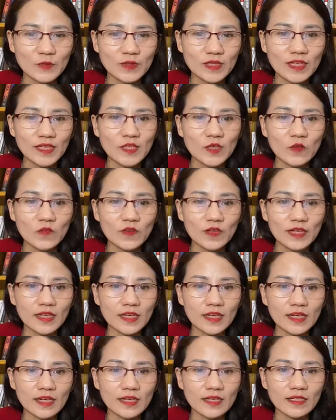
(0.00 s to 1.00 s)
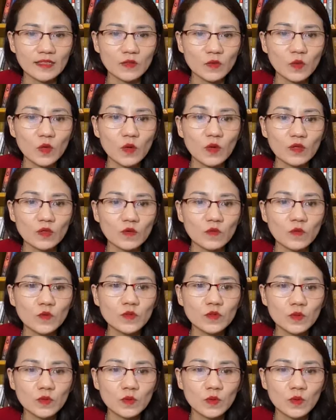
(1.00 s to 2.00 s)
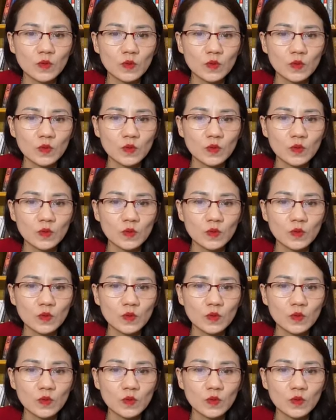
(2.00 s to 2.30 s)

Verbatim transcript: và chúng ta hiểu về cái quy luật của vũ trụ